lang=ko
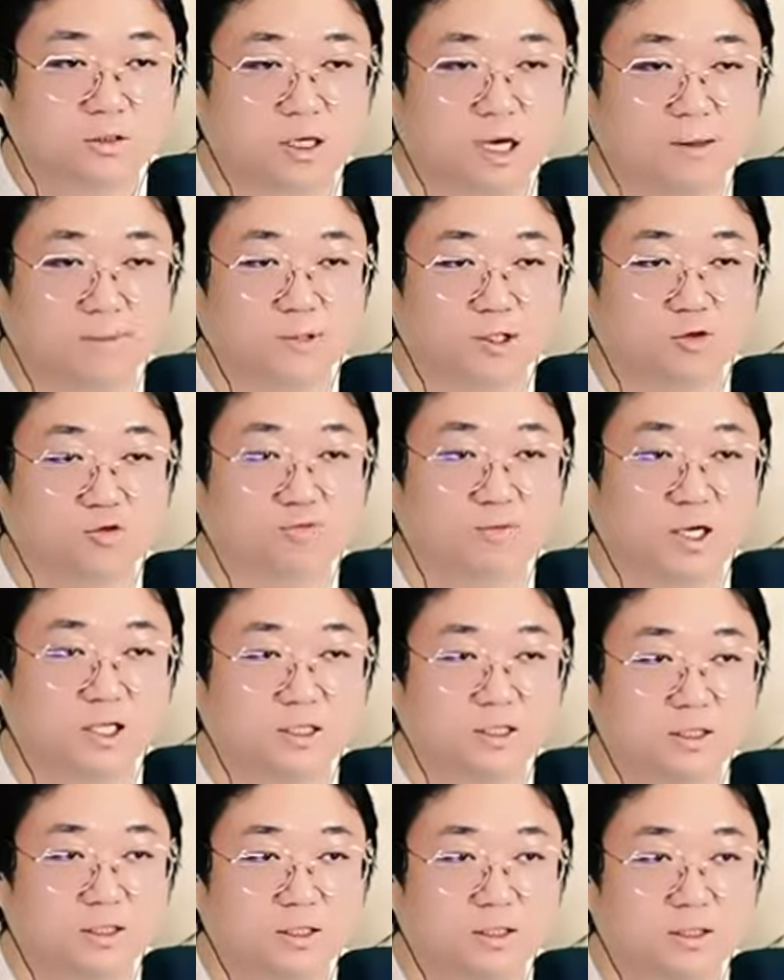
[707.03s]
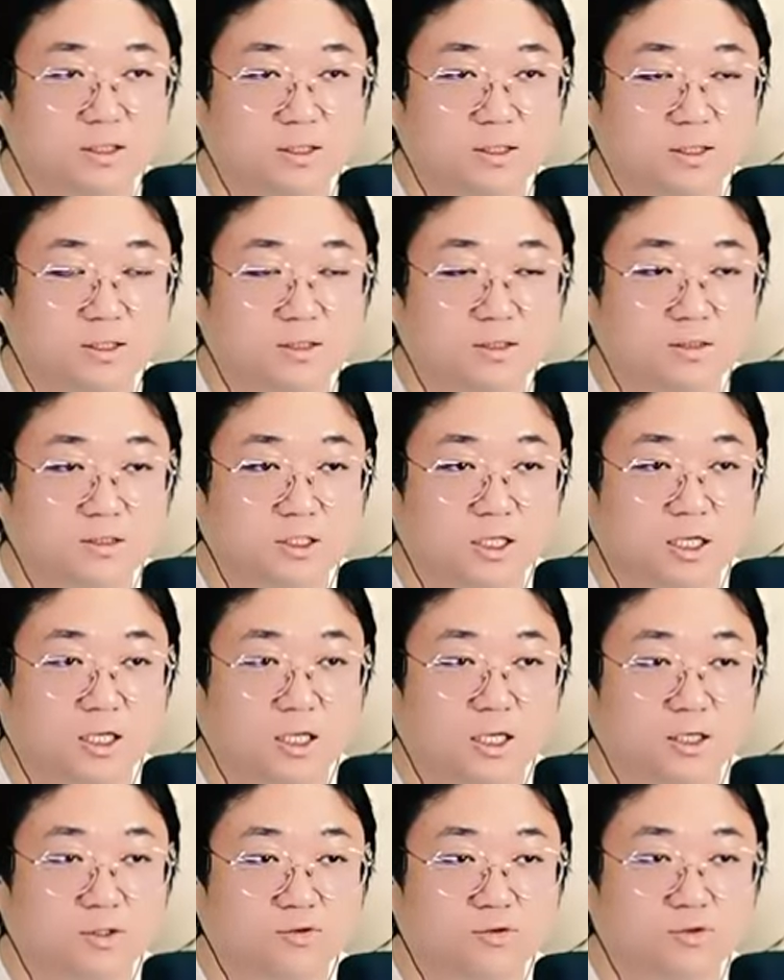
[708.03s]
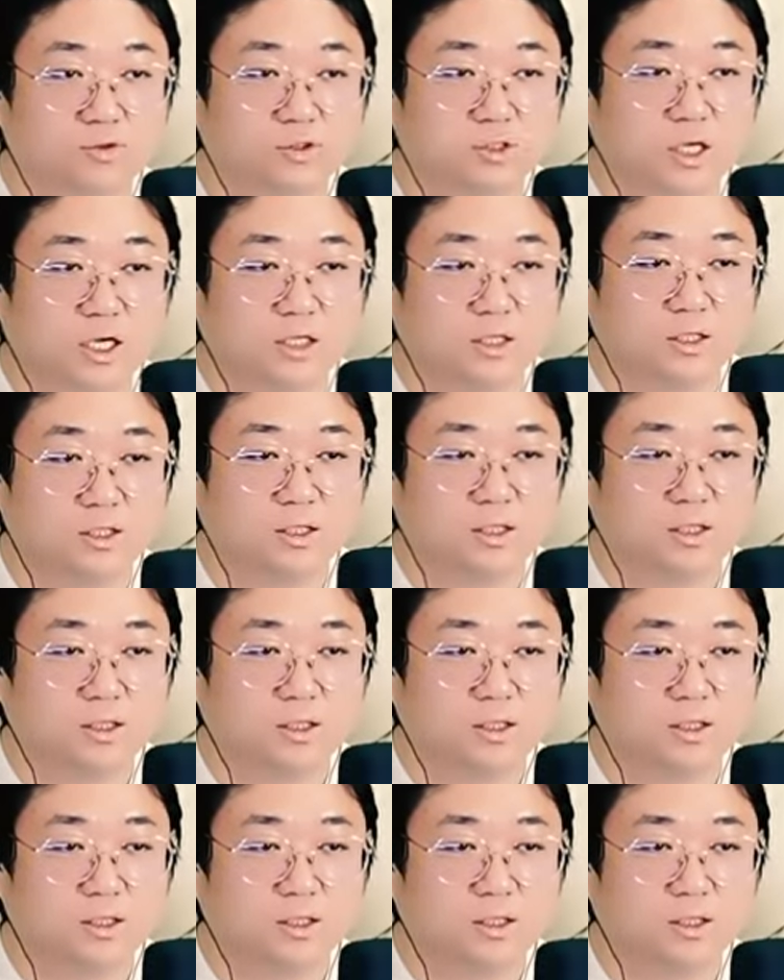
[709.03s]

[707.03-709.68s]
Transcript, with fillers: 감이 있구만 자 하나 이거는... 둘셋